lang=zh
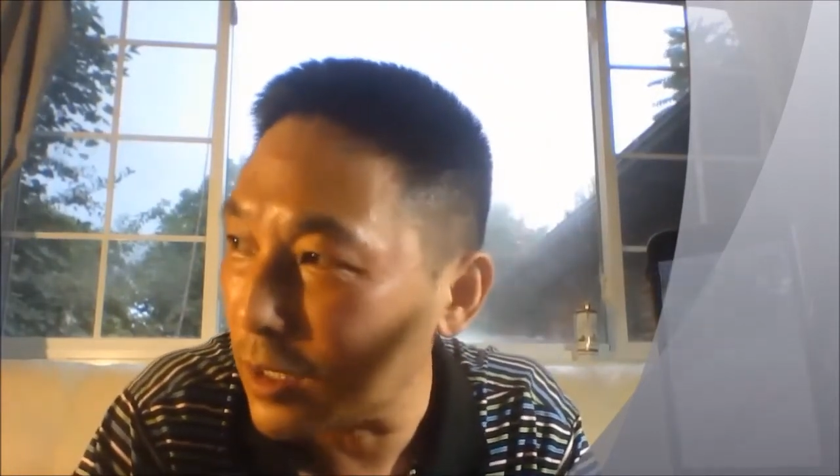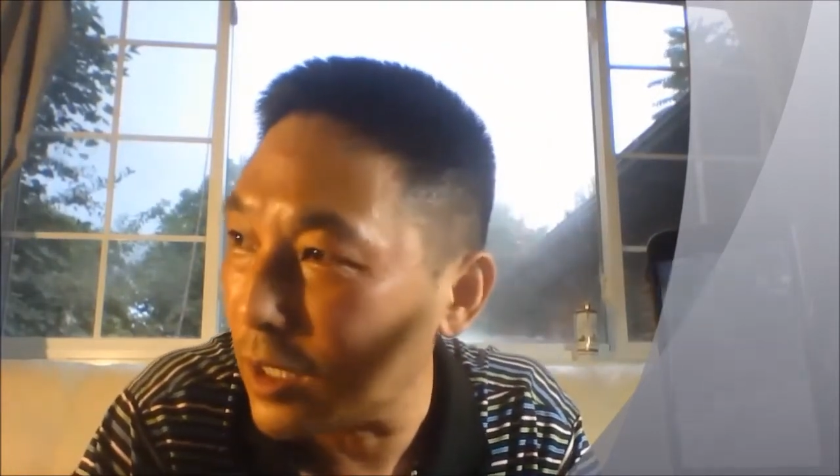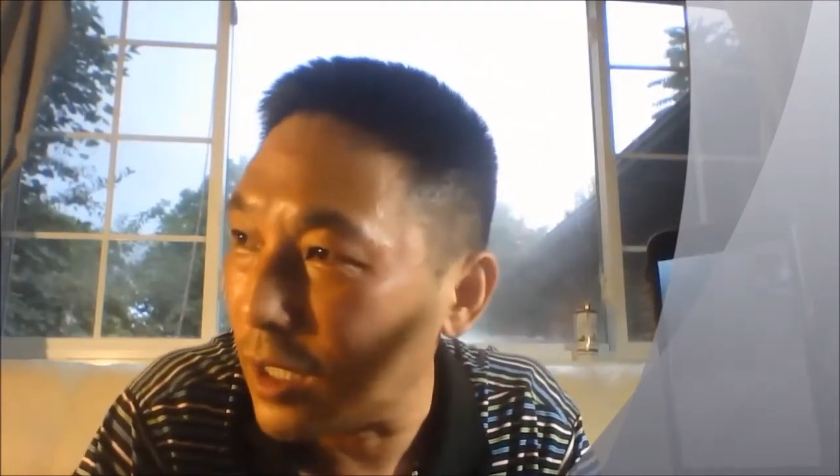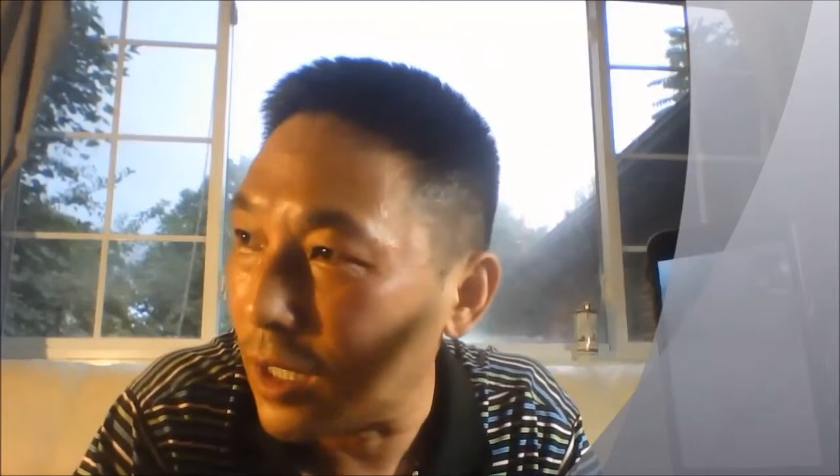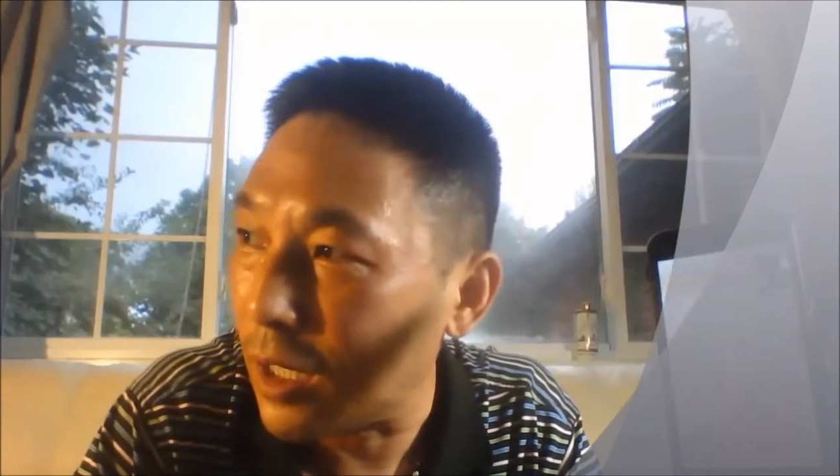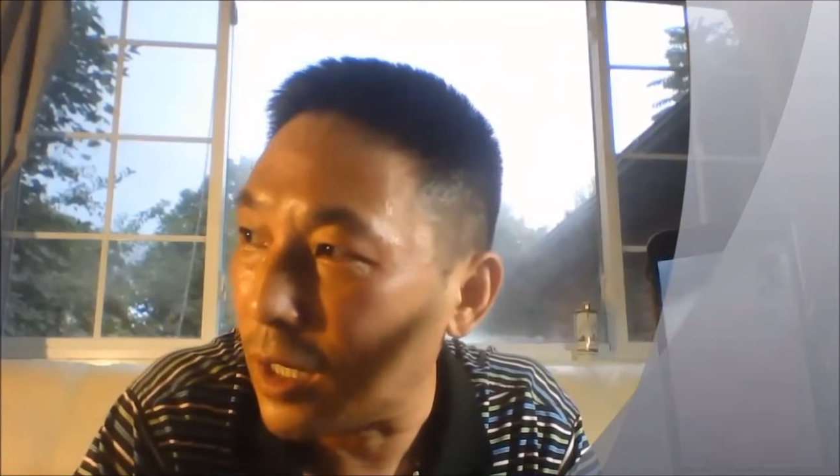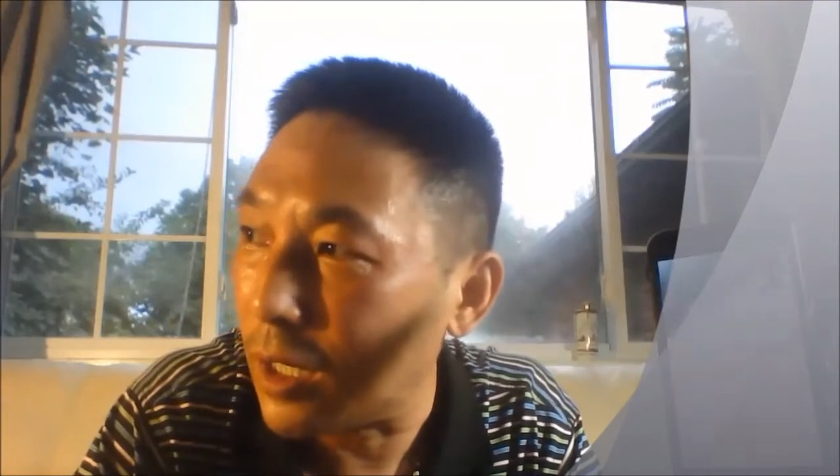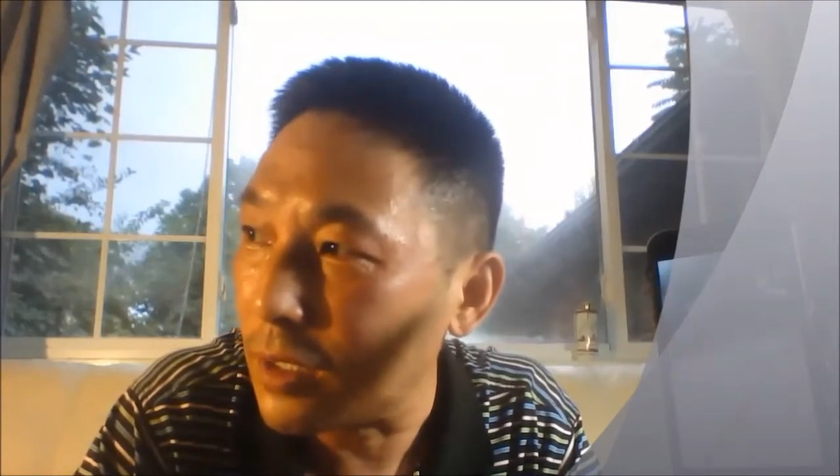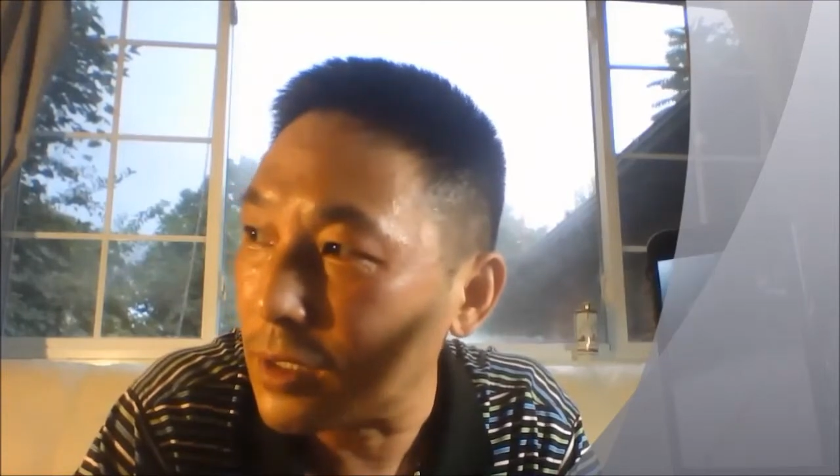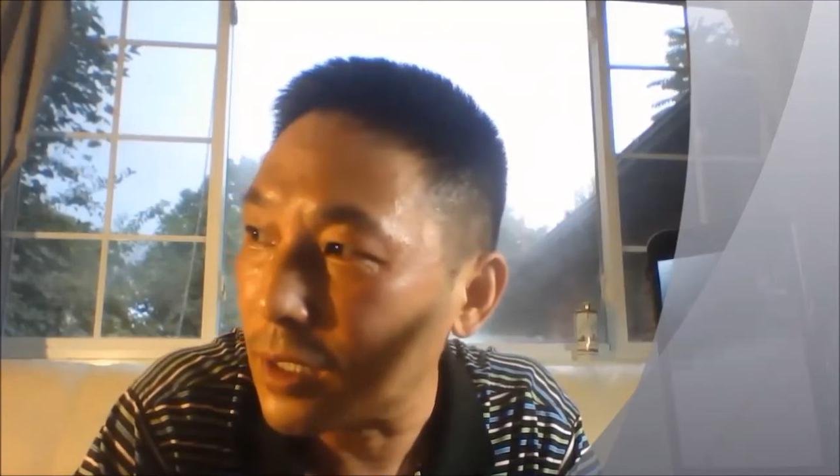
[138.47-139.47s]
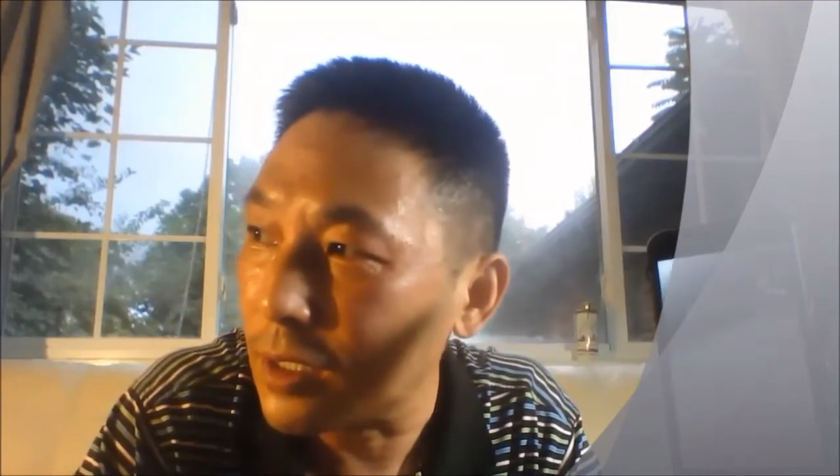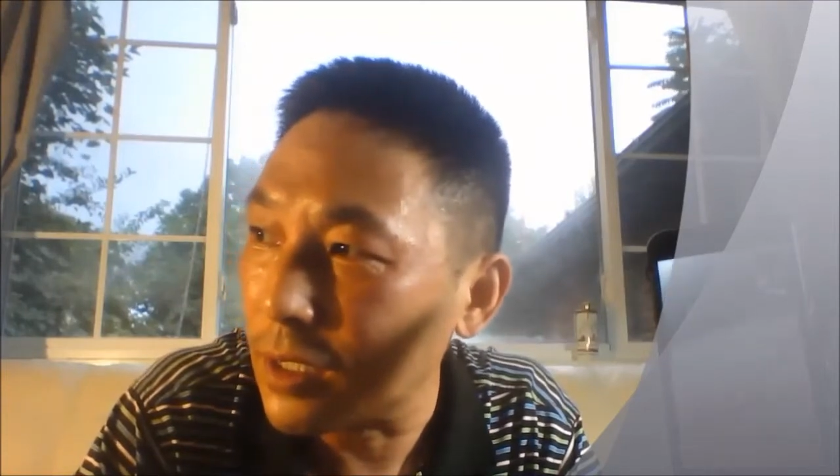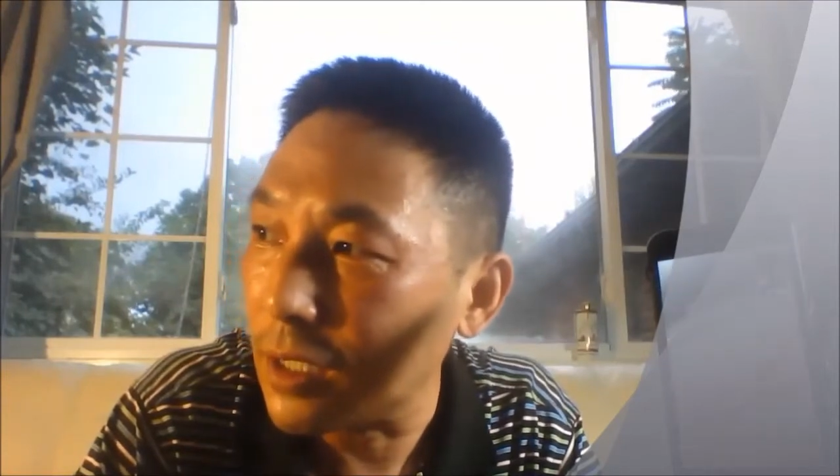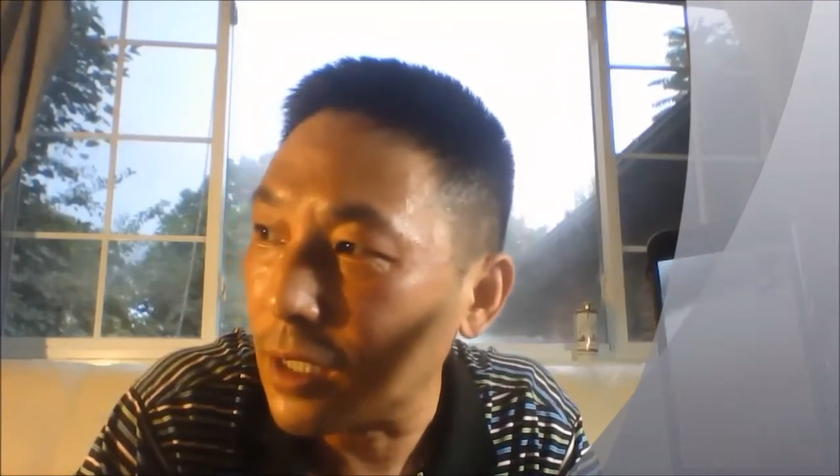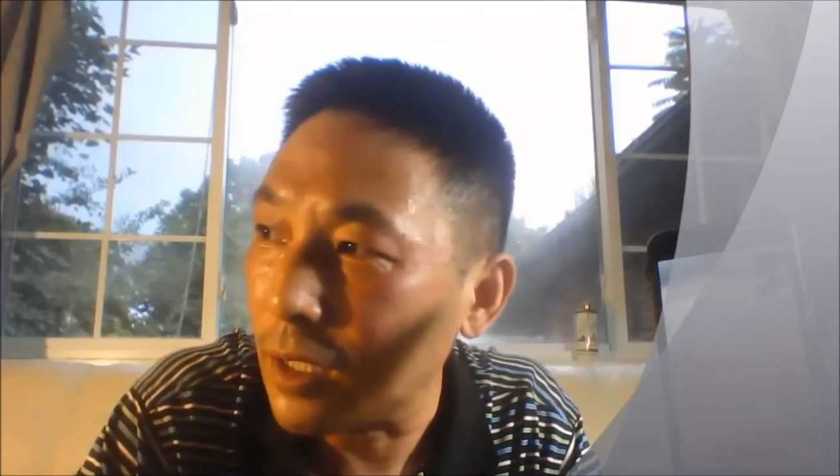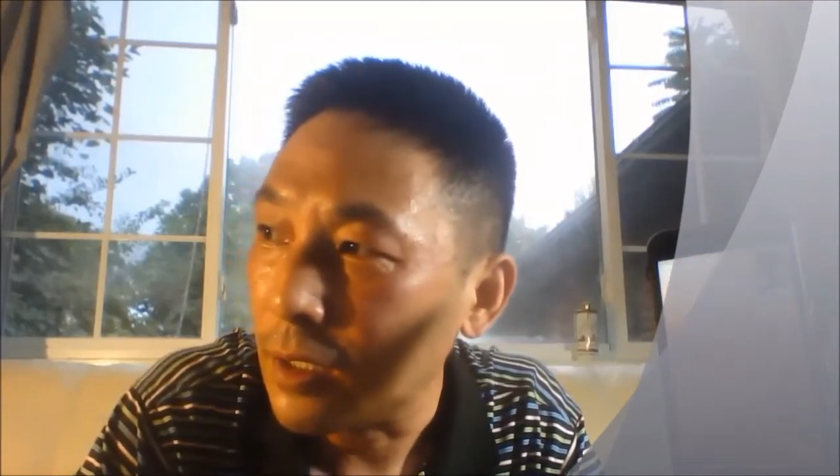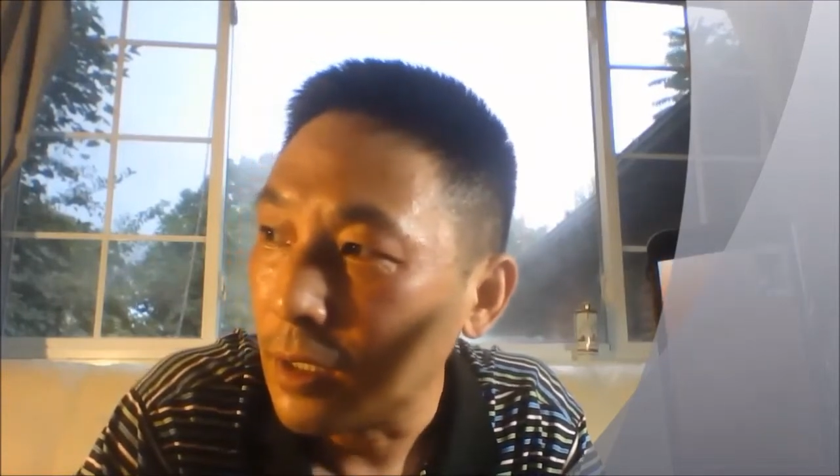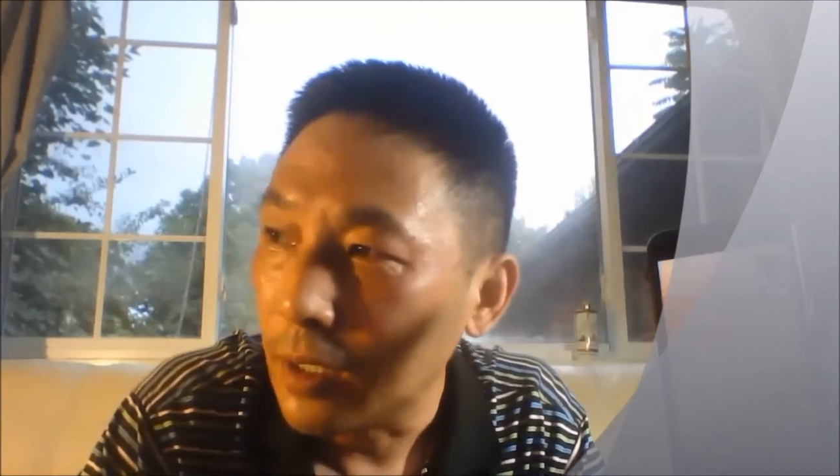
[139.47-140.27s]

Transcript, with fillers: 个这个这个。